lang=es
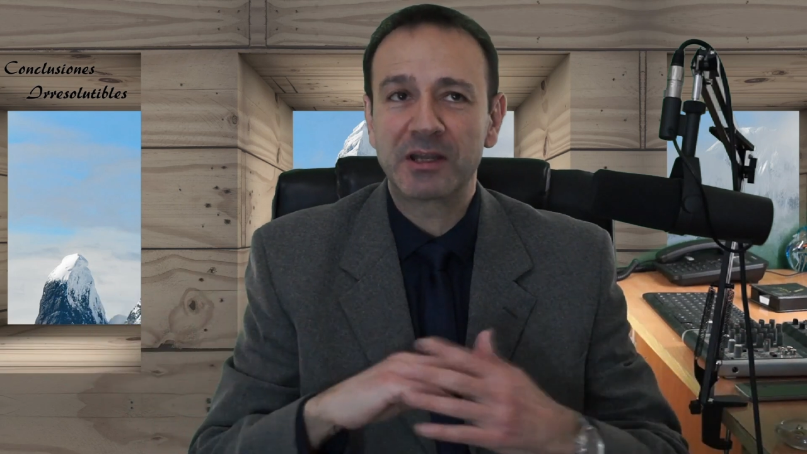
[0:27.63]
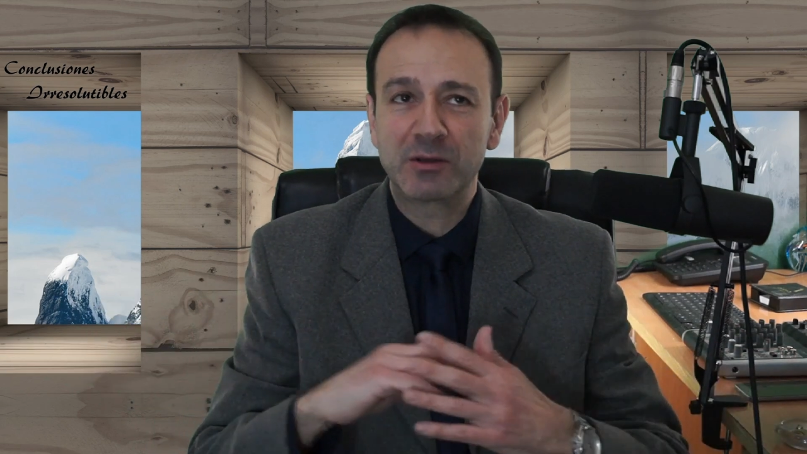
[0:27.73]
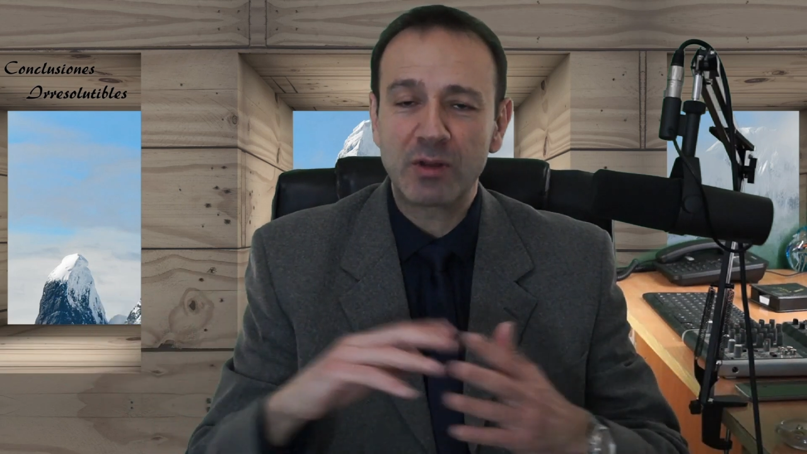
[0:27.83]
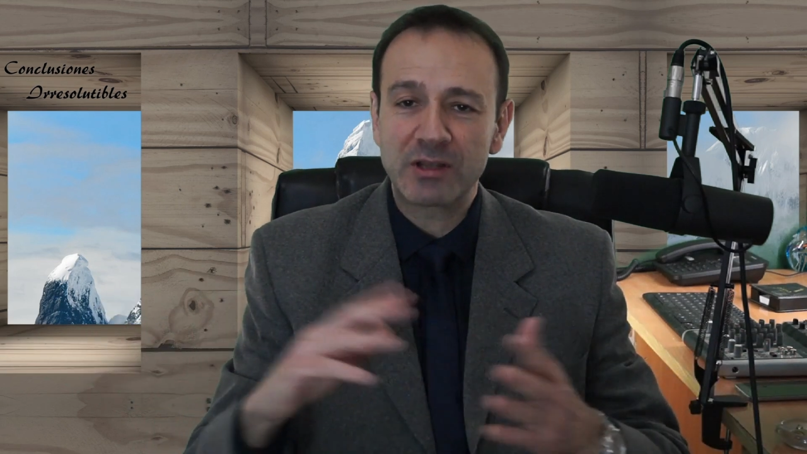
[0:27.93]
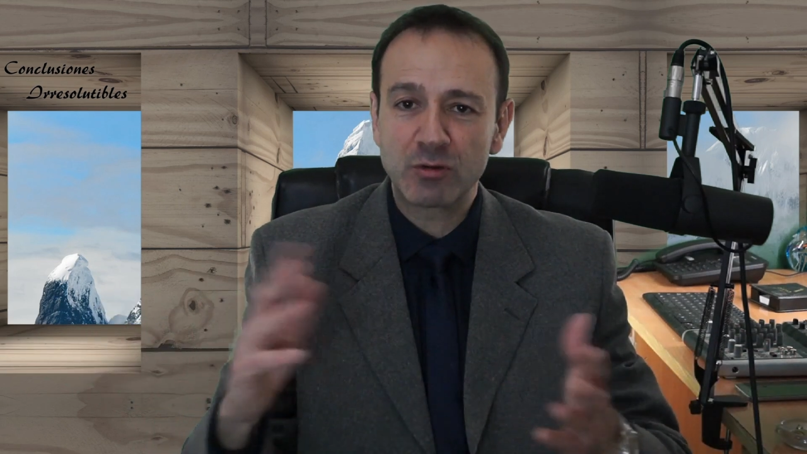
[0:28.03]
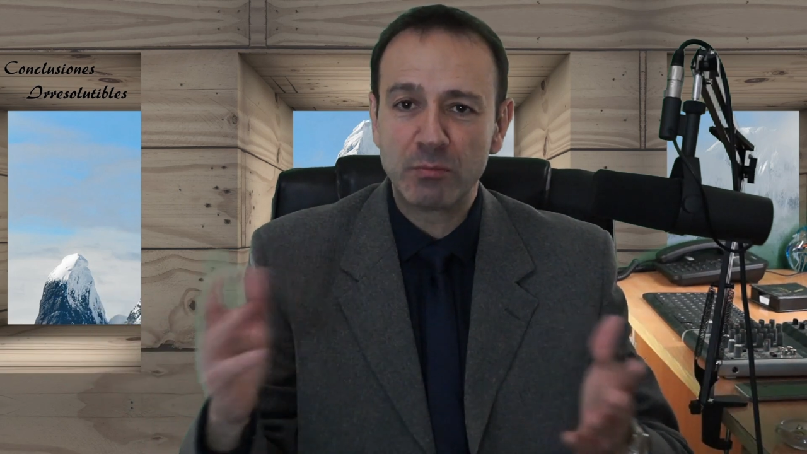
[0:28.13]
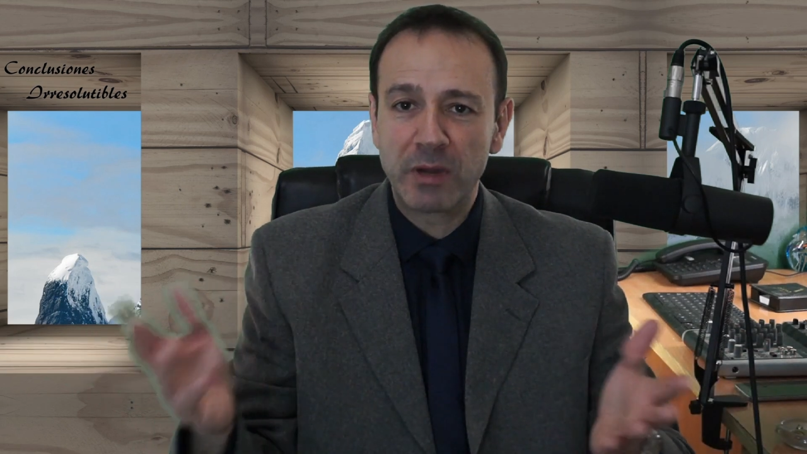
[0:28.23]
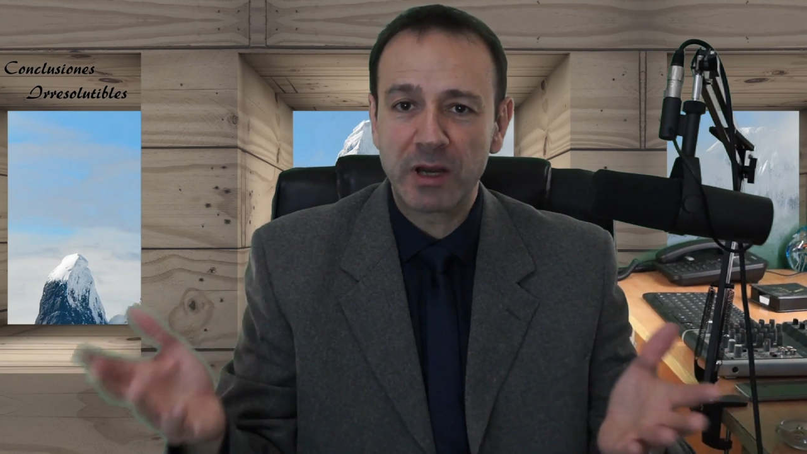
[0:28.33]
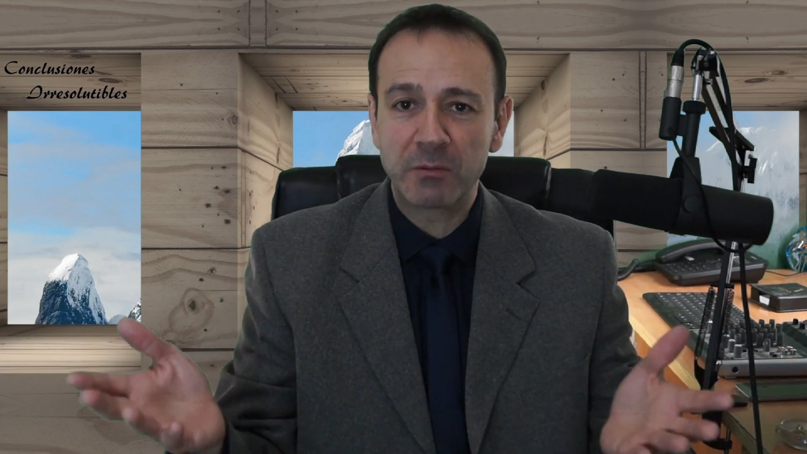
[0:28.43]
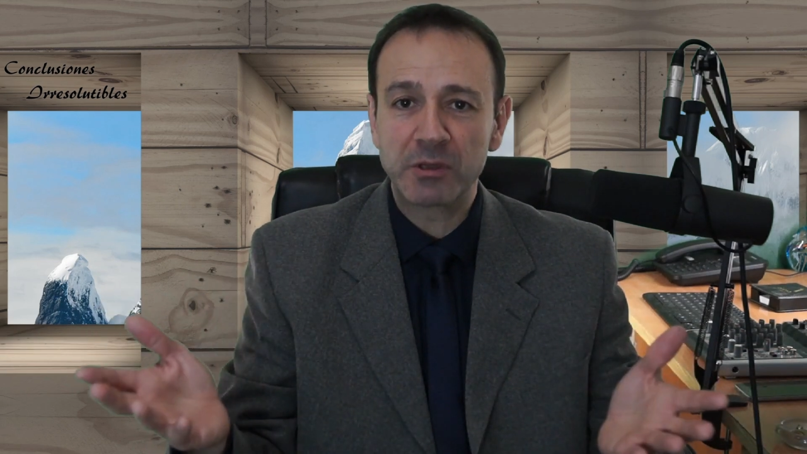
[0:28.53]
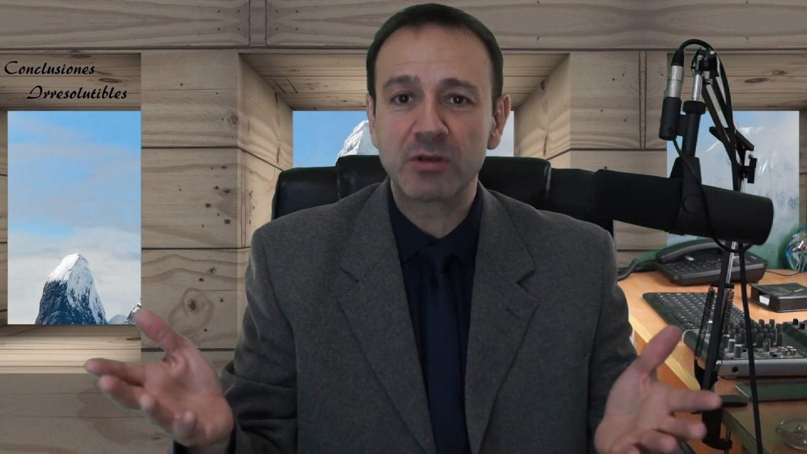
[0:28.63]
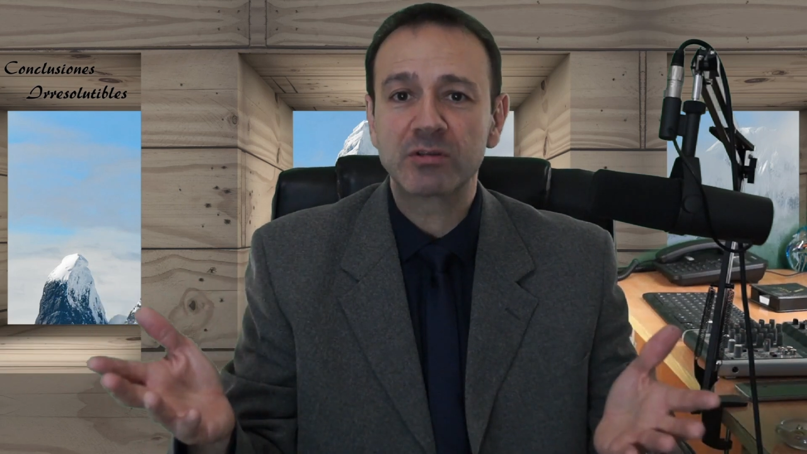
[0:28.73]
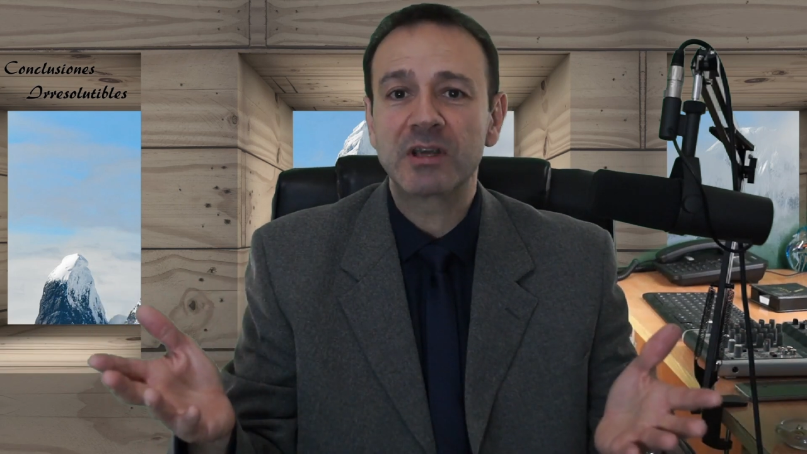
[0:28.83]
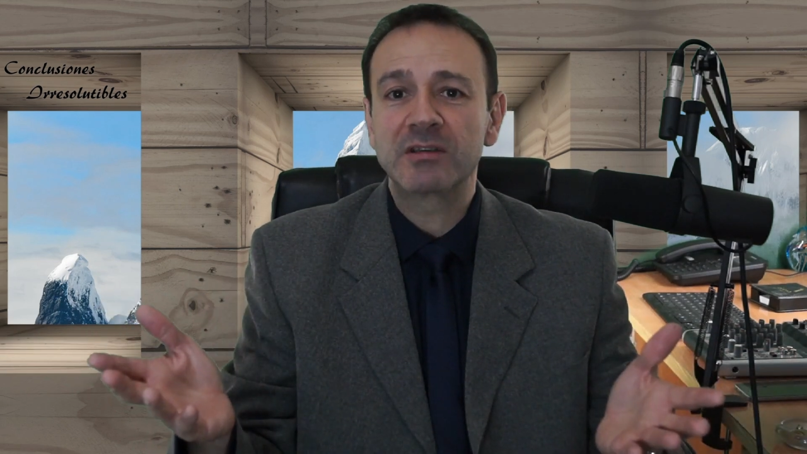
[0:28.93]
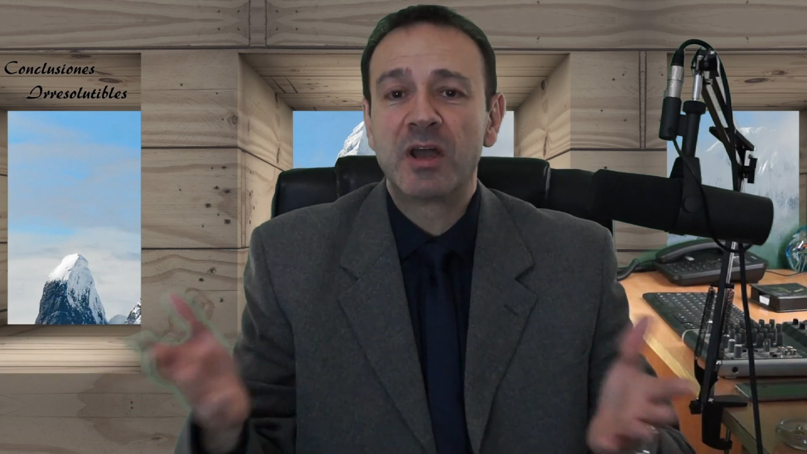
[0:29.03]
que todas son
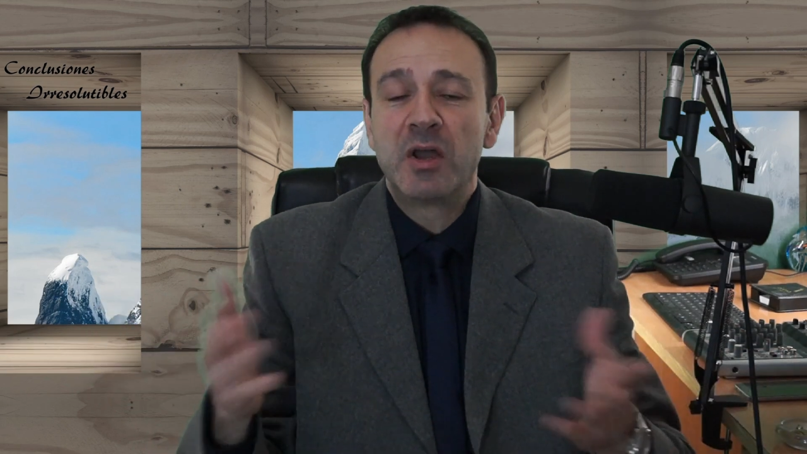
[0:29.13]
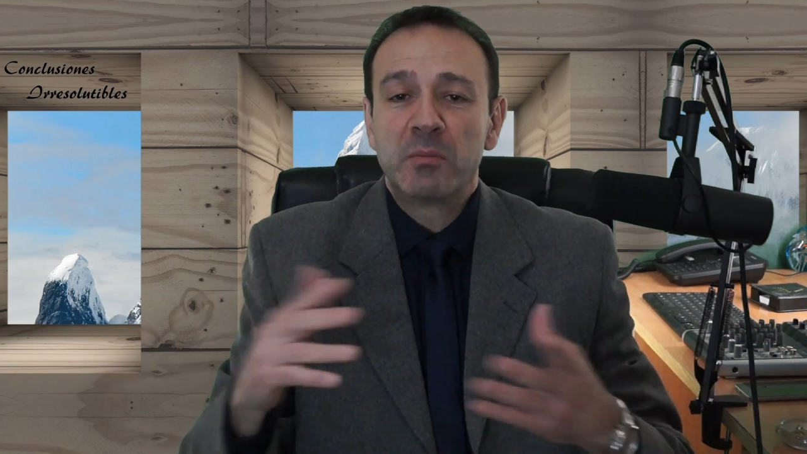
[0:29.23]
maravillosas,